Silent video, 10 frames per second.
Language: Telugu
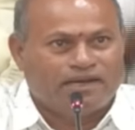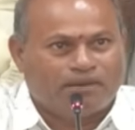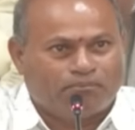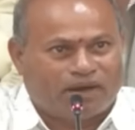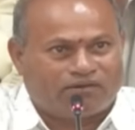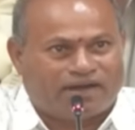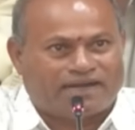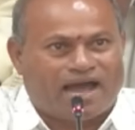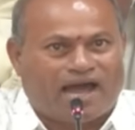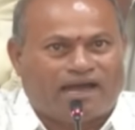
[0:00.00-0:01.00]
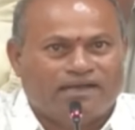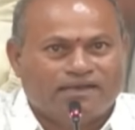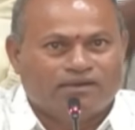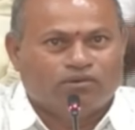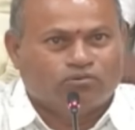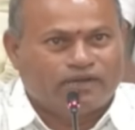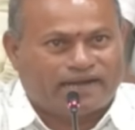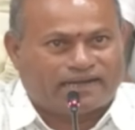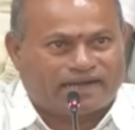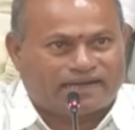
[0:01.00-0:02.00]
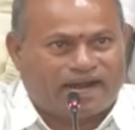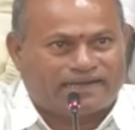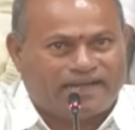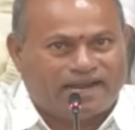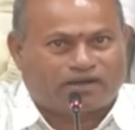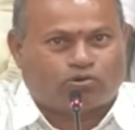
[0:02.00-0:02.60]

నెంబర్ వన్గా ఉండేటట్టుగా డీలర్